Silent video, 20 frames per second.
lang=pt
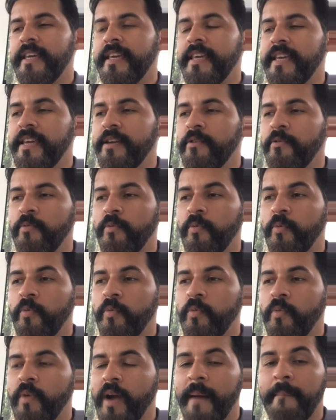E
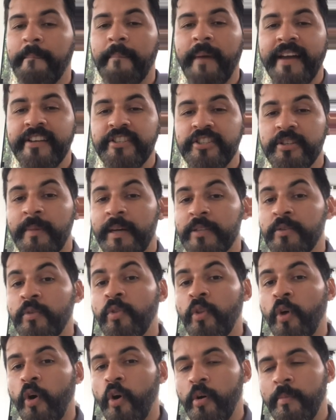um rapaz chamado
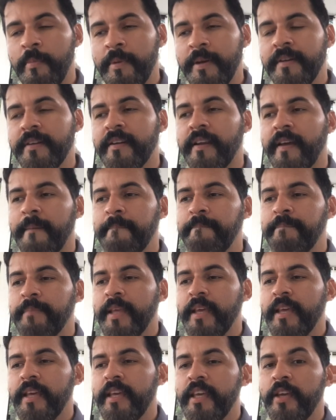Norma, né,
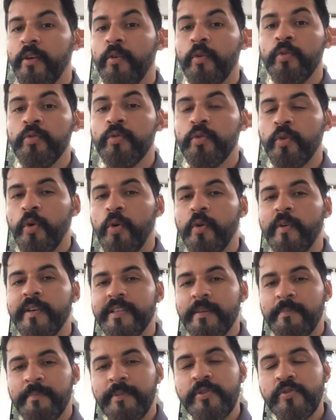encontrou com
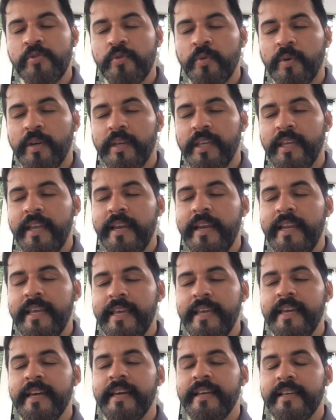essa pessoa que
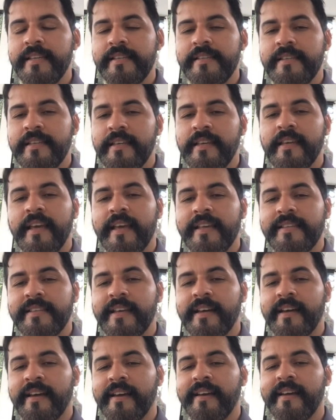lia esse,
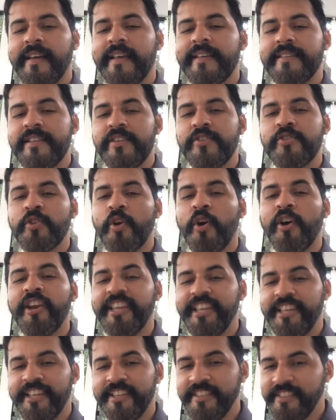essa, essa
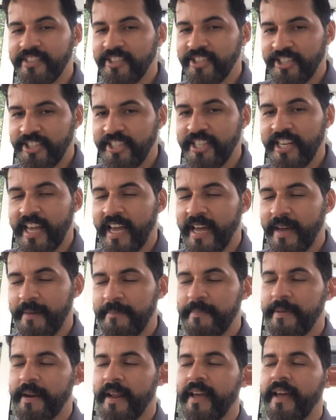historinha de
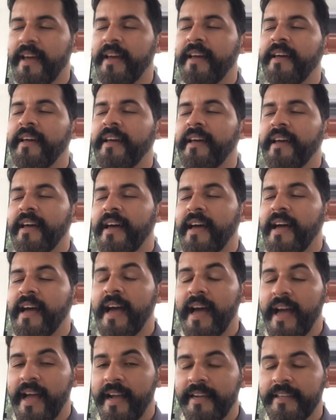Niná para
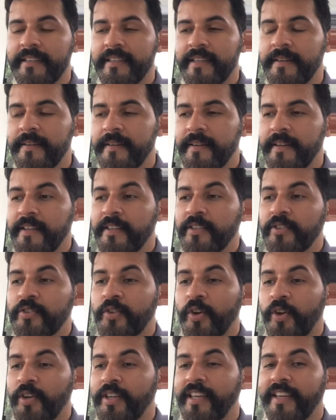a Ágata,
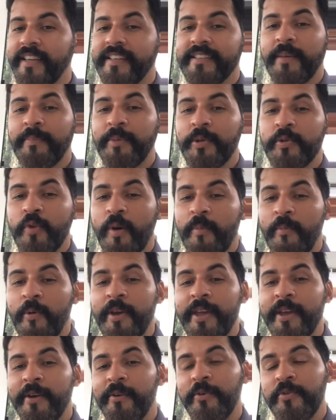só que essa pessoa
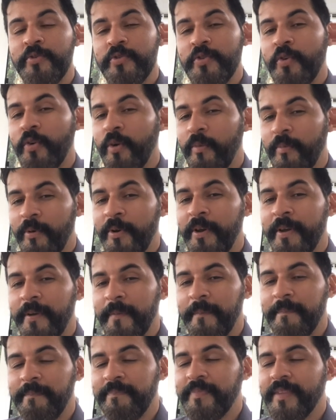morreu, o senhor
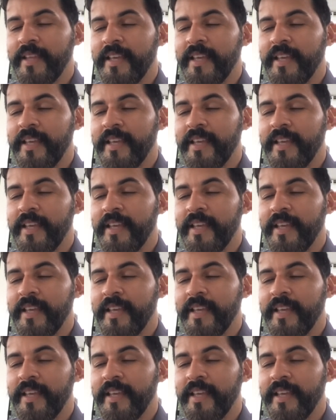morreu.